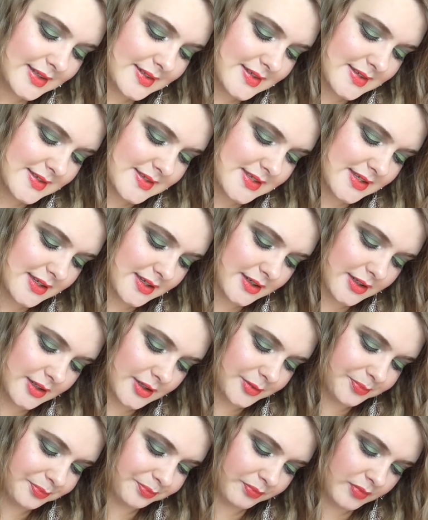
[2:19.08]

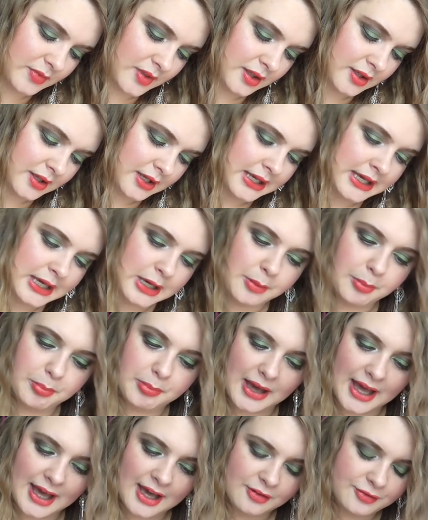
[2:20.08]
Diese
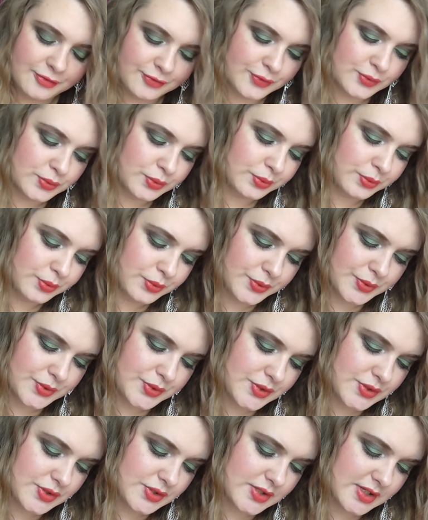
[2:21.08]

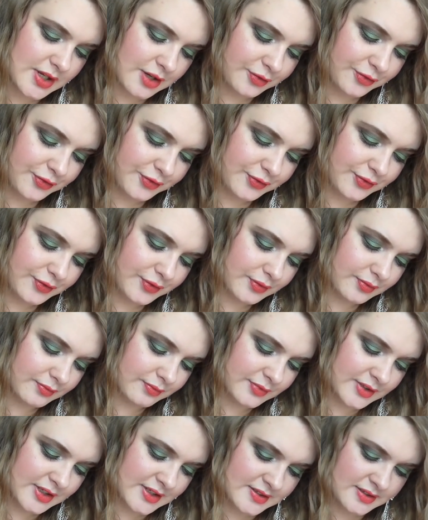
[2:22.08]
Barfuß,
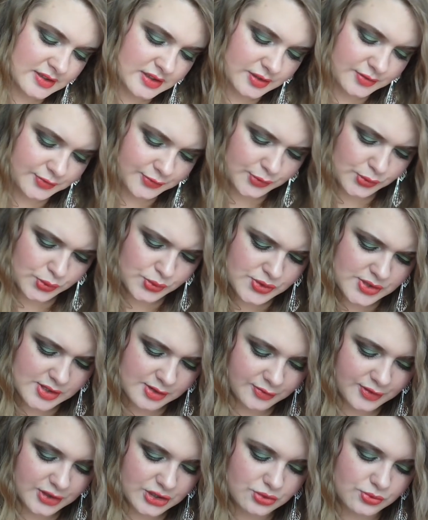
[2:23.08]
wie heißen die?
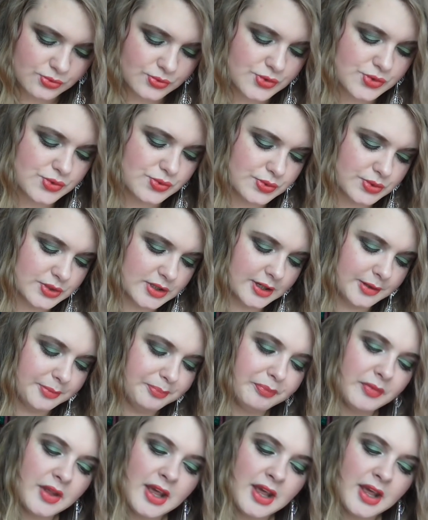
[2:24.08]
Fußerfrischungstücher.